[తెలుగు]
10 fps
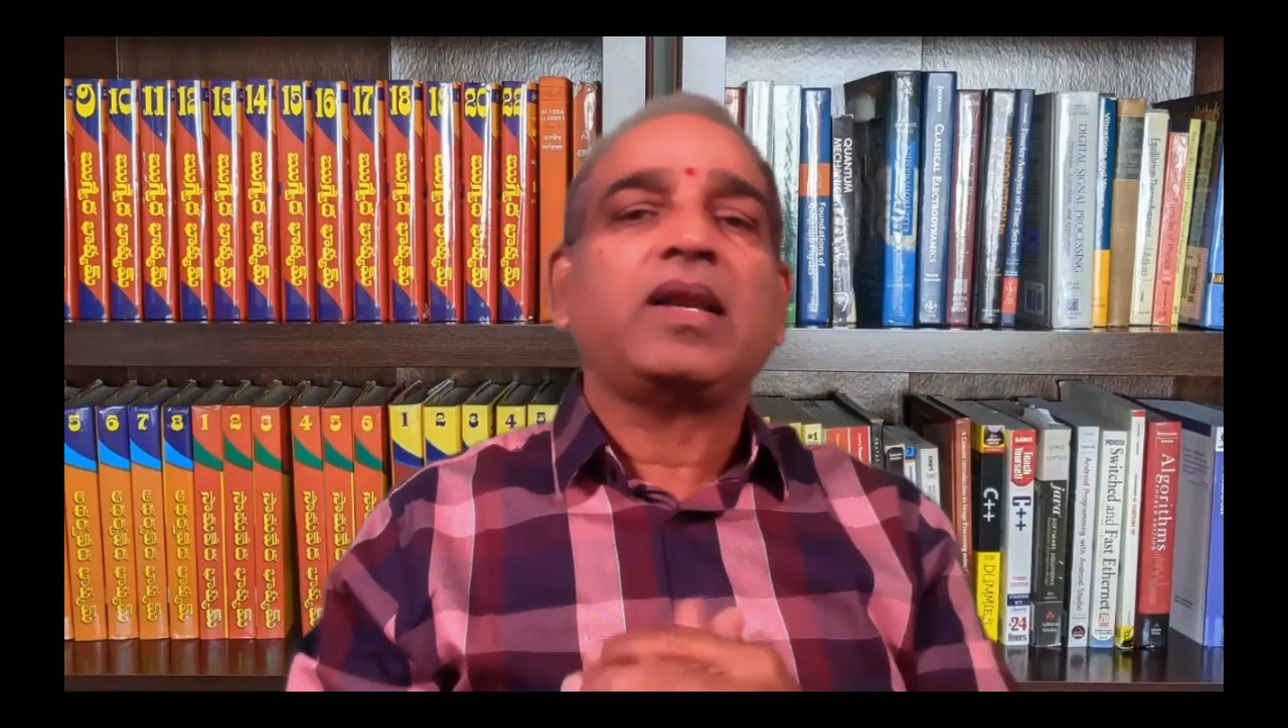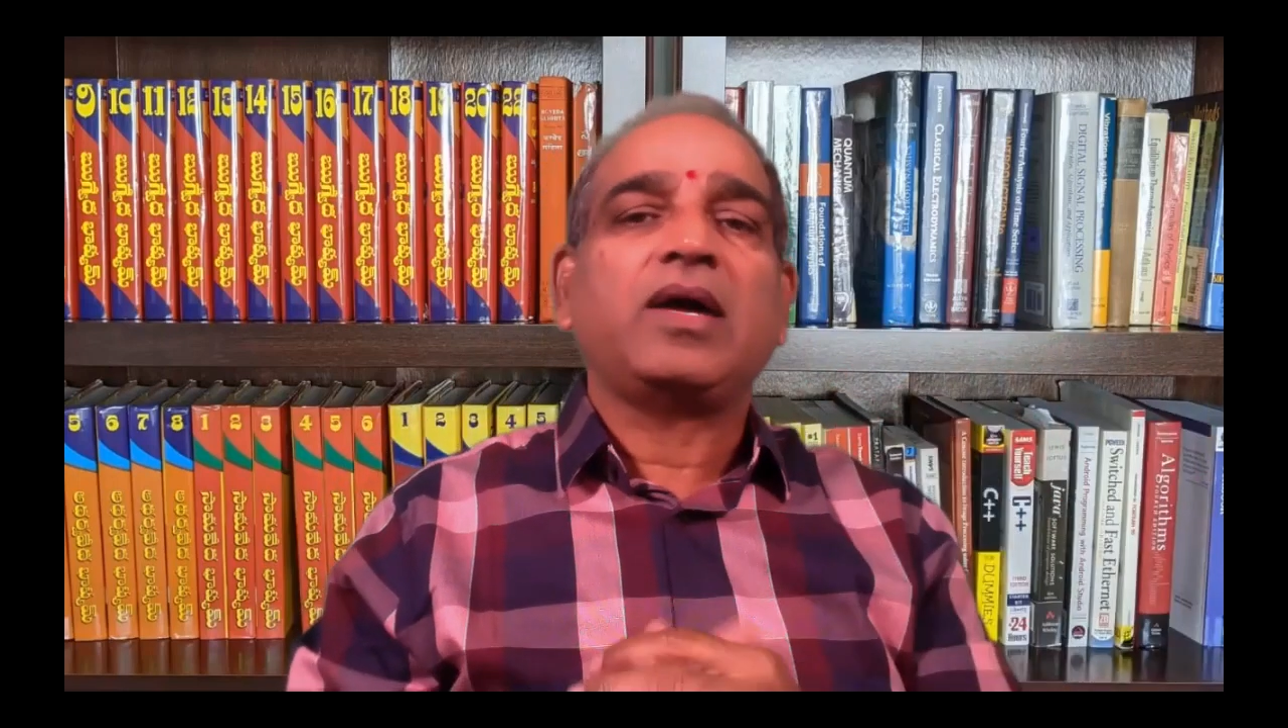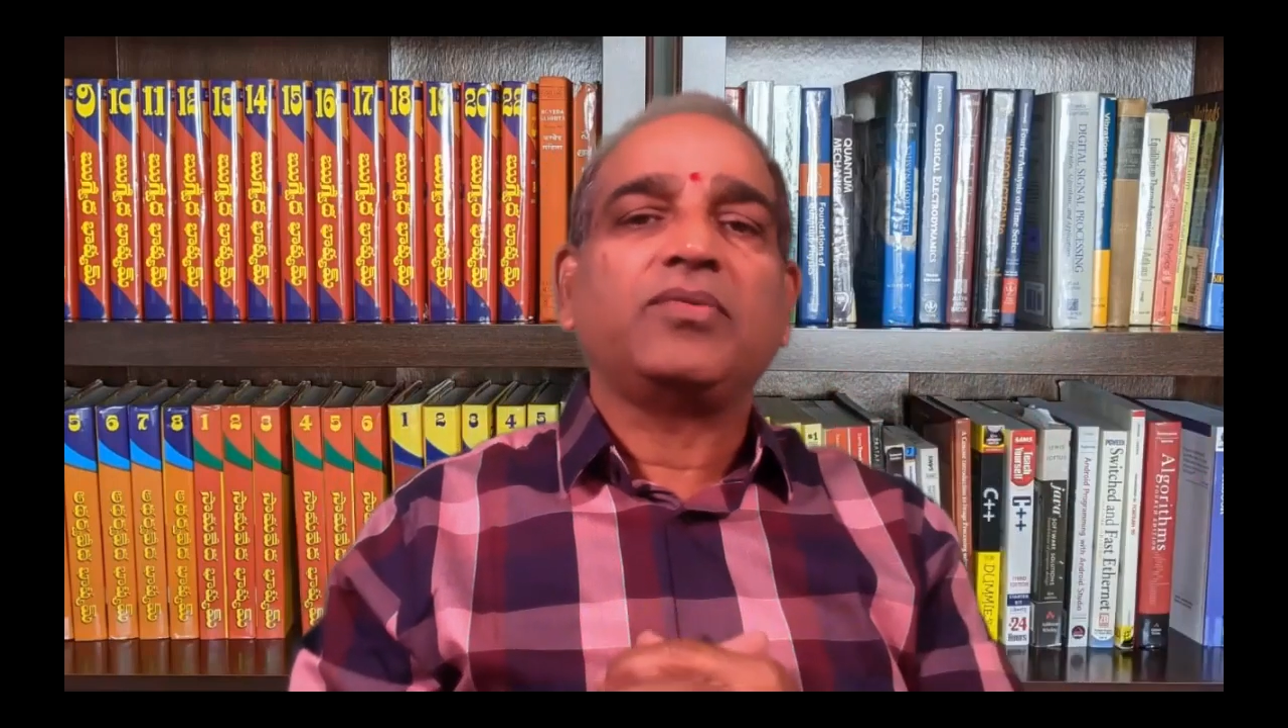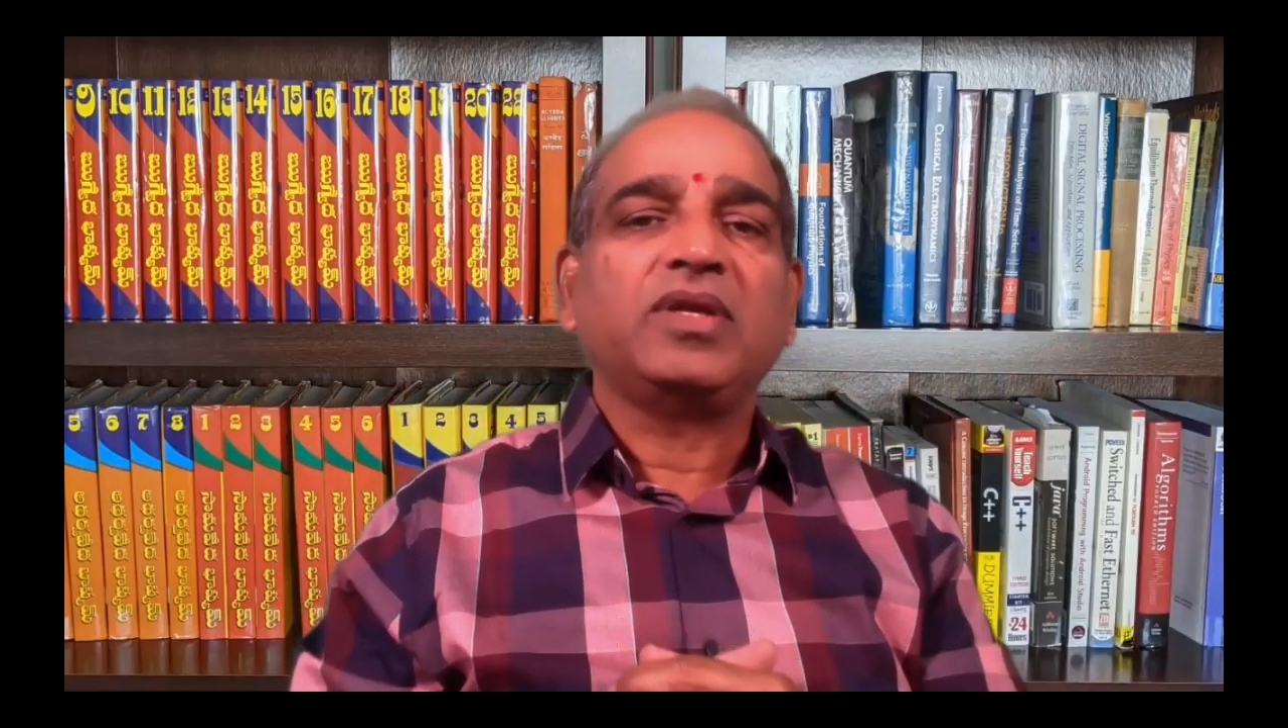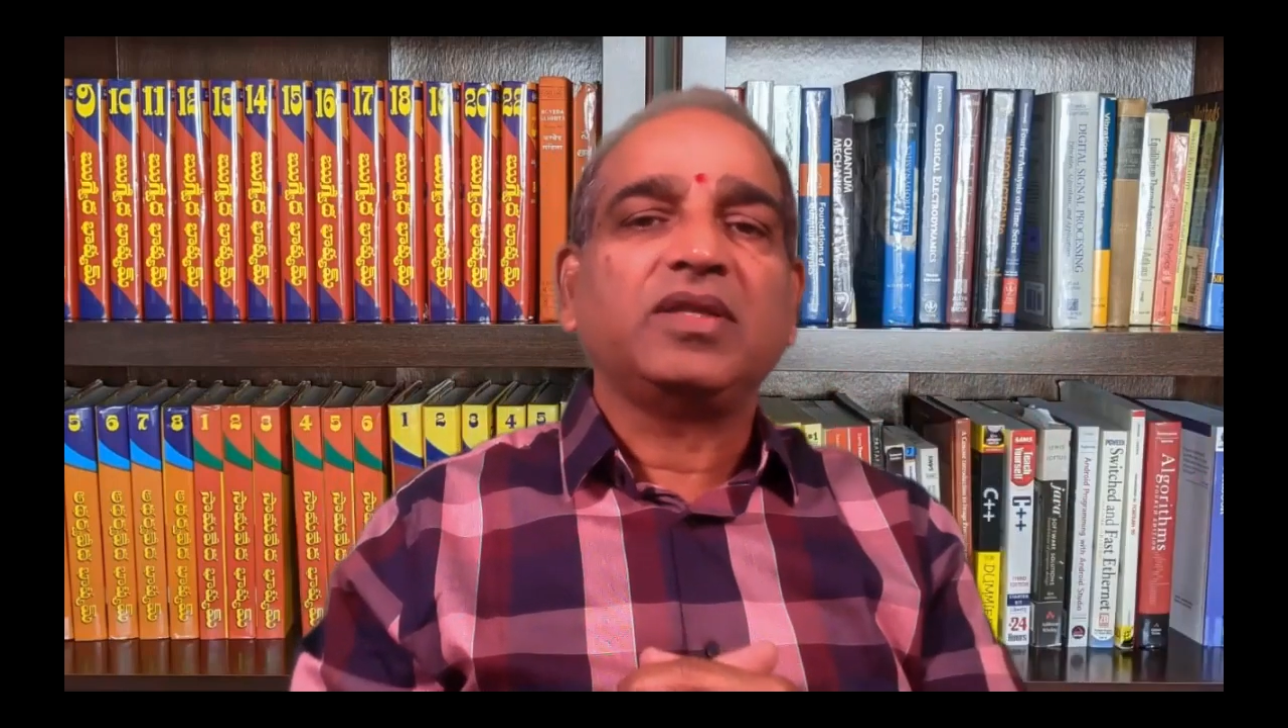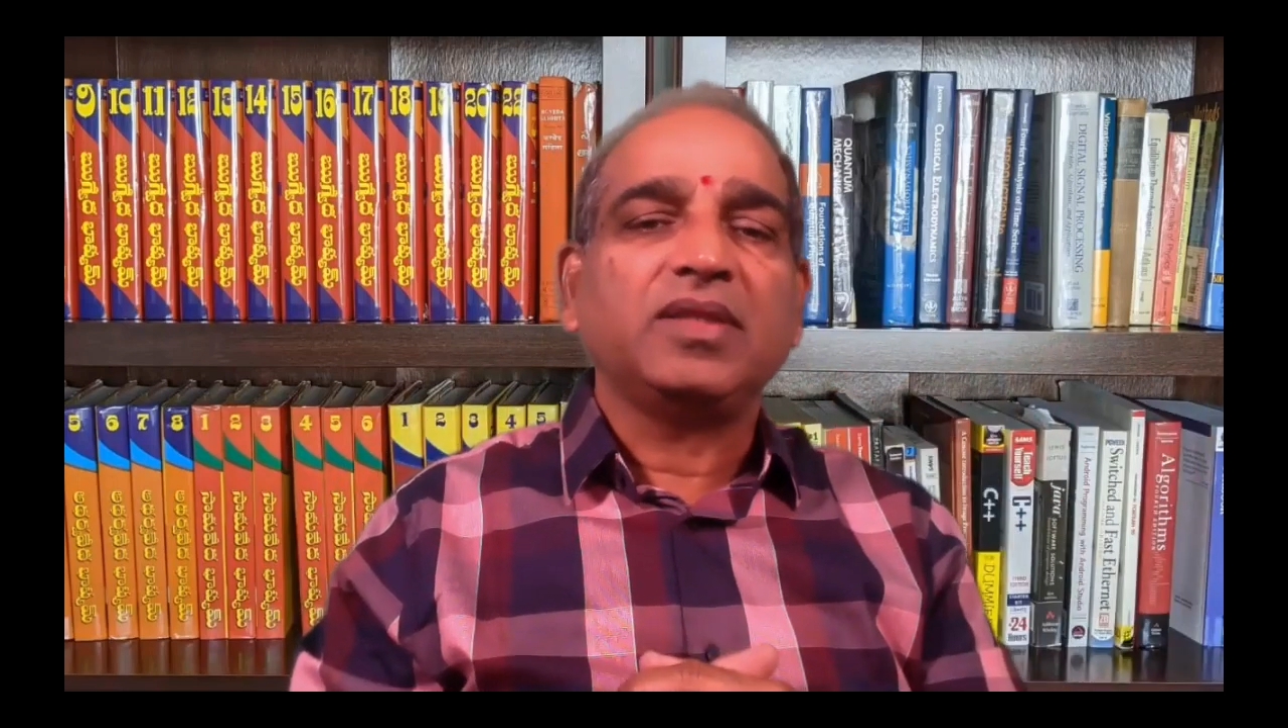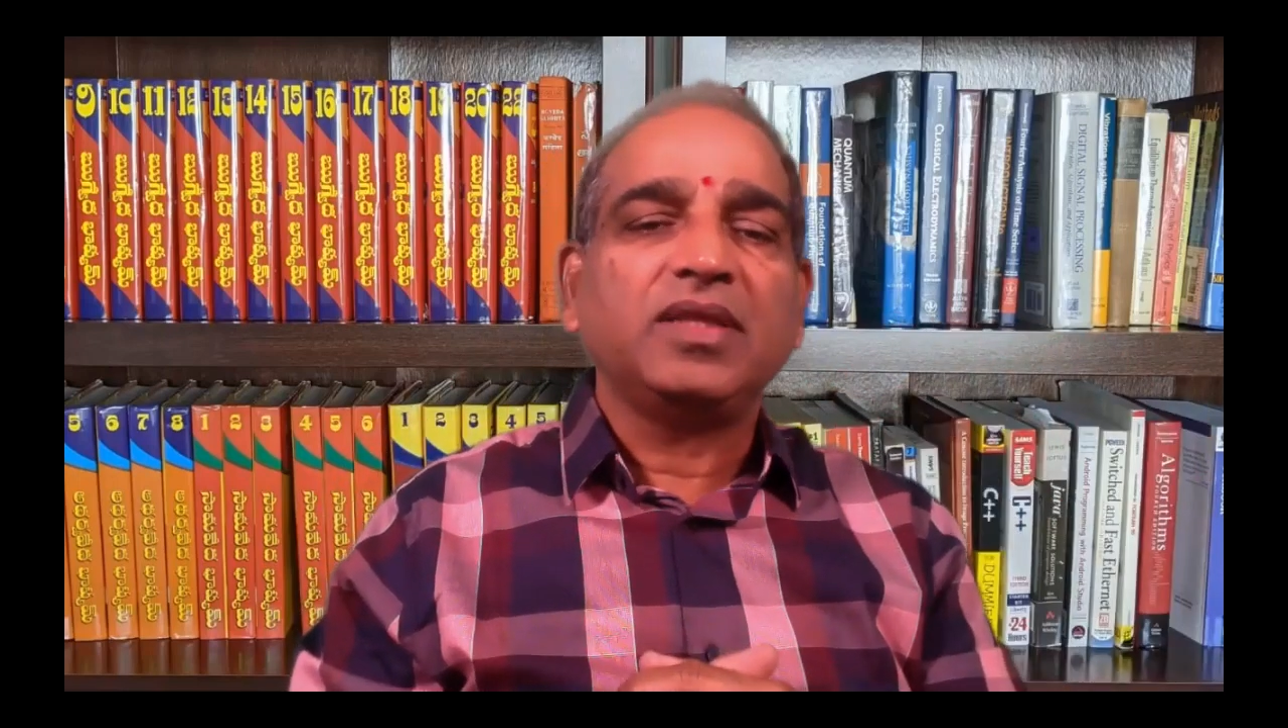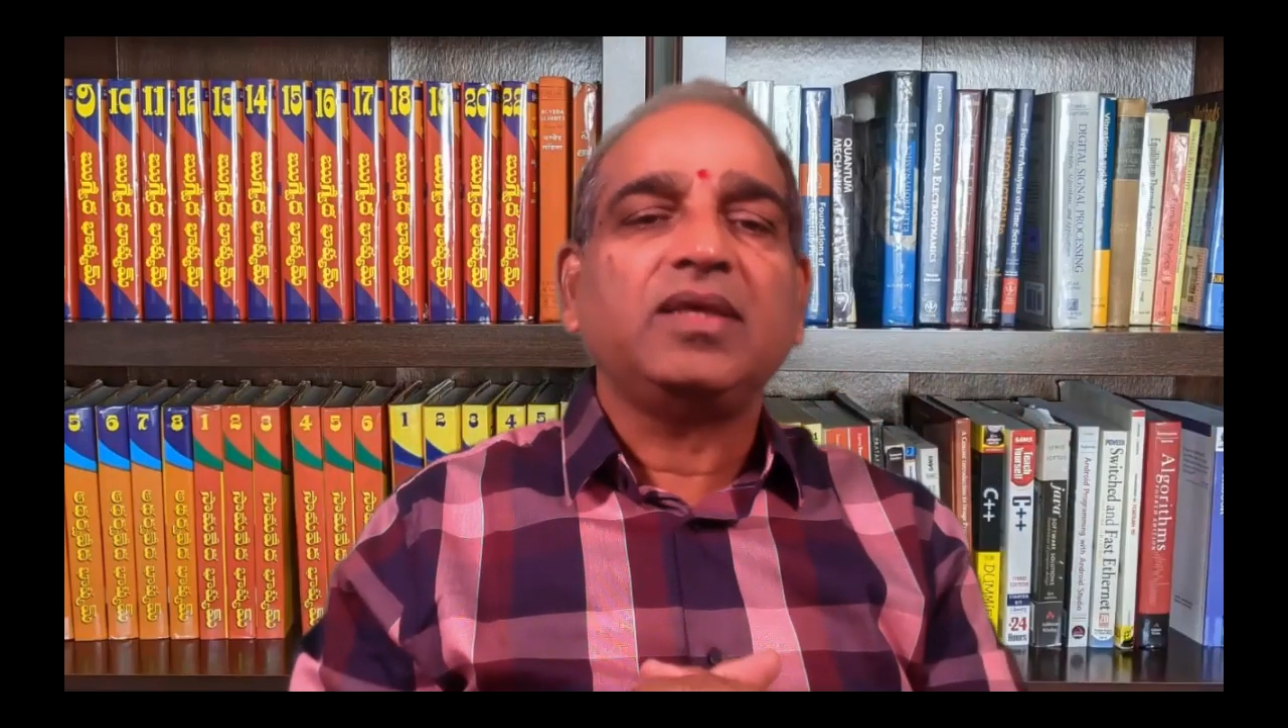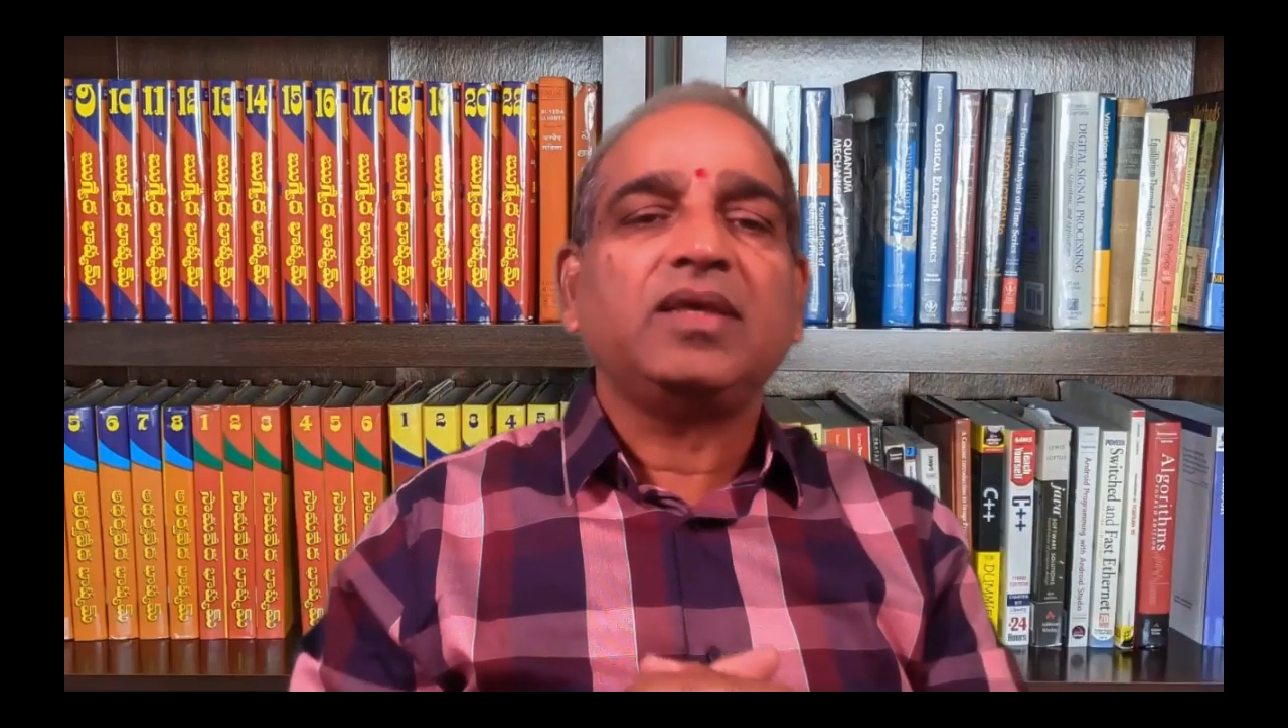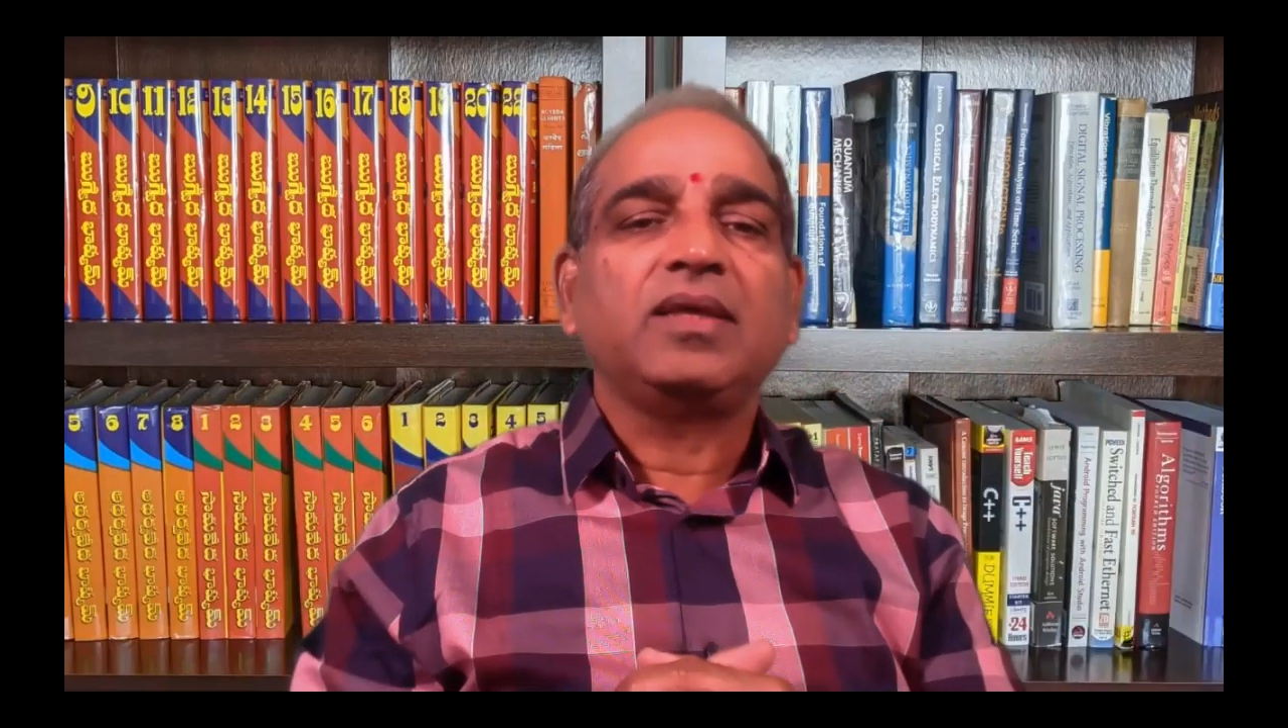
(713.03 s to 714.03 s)
అలా
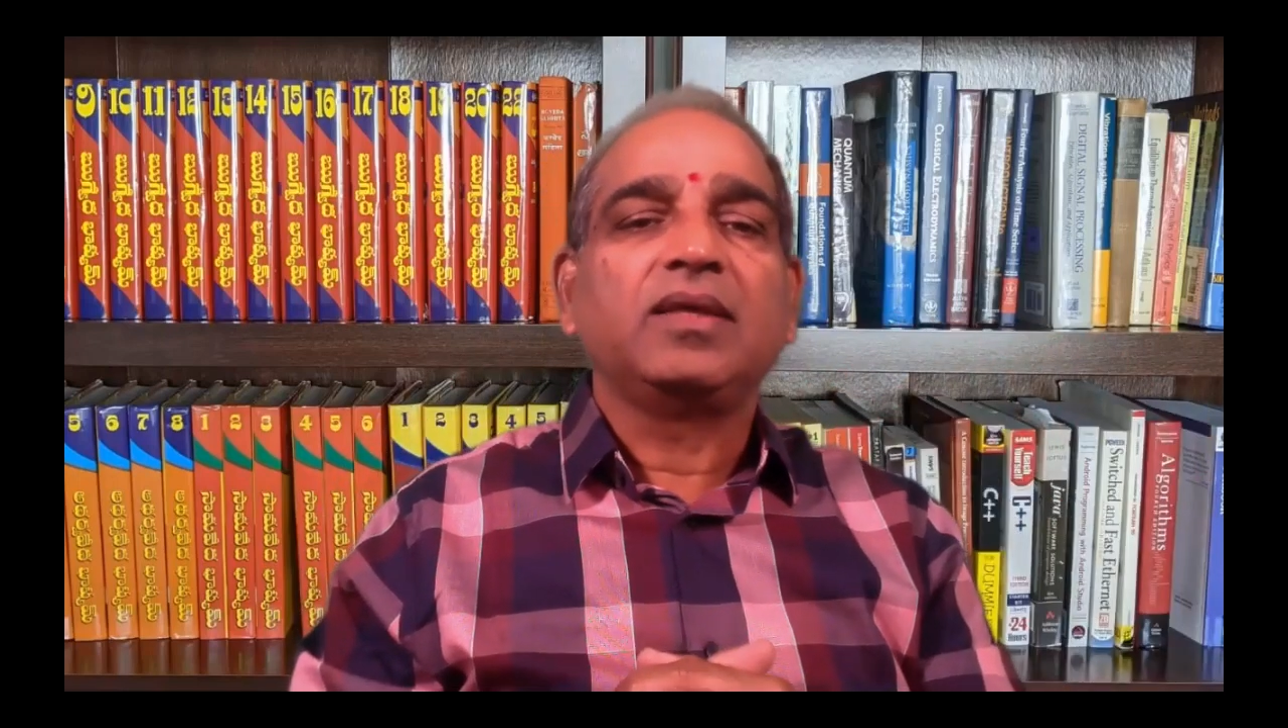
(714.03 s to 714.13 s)
ఉండింది